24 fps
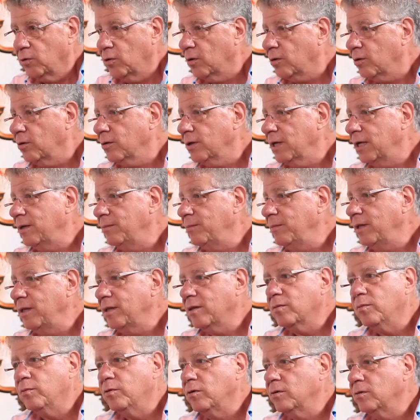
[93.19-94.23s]
Yo creo que el
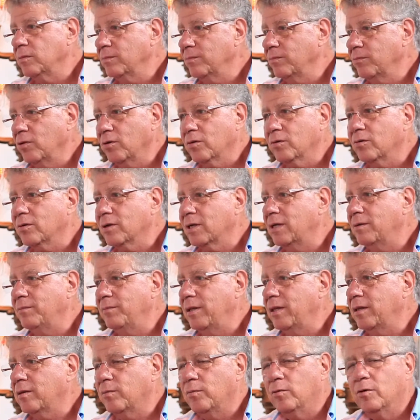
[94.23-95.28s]
mismo, yo creo que el
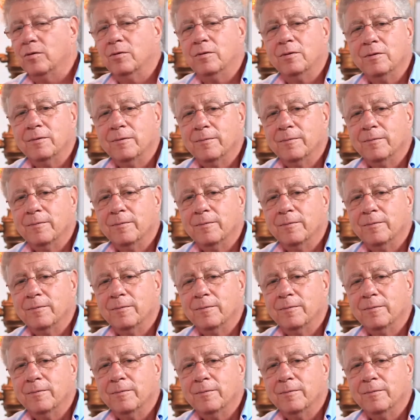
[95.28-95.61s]
mismo.